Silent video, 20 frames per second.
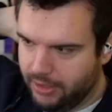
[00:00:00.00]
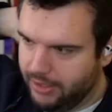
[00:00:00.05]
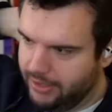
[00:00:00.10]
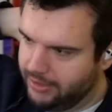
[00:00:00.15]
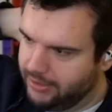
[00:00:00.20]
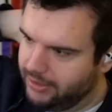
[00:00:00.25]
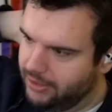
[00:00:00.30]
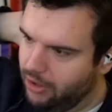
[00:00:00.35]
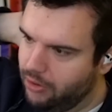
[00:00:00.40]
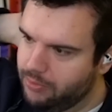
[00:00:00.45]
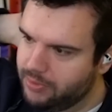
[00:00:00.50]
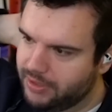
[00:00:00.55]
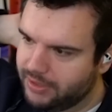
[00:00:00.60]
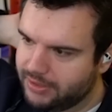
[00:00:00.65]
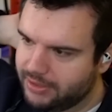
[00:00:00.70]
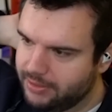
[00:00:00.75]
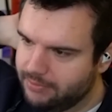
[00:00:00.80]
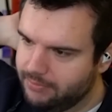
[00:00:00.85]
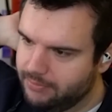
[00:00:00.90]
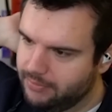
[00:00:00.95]
Ich glaube,
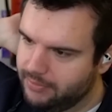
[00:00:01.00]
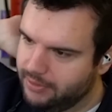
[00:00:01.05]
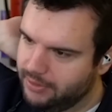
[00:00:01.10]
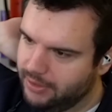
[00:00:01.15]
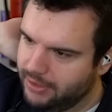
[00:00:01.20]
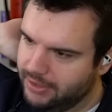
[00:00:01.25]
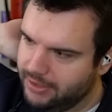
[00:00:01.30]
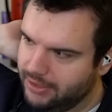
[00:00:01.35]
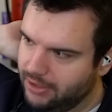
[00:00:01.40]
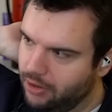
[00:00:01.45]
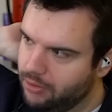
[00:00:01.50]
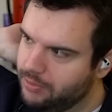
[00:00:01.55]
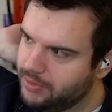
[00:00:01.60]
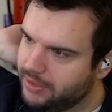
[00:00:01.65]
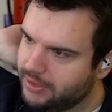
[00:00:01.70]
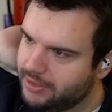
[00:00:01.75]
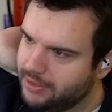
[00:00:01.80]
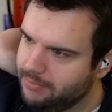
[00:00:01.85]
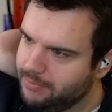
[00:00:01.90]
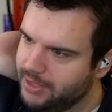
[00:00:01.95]
das sind, ich glaube,
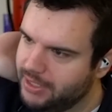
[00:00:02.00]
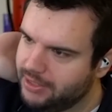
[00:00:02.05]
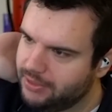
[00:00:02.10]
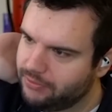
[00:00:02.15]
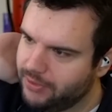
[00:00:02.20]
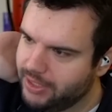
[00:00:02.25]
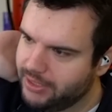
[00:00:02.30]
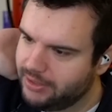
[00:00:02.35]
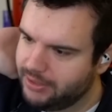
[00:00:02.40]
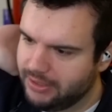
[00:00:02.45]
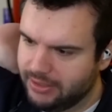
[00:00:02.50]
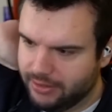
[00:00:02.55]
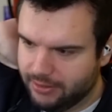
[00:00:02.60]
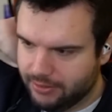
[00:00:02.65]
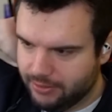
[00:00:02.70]
das sind Mixed Ranks hier.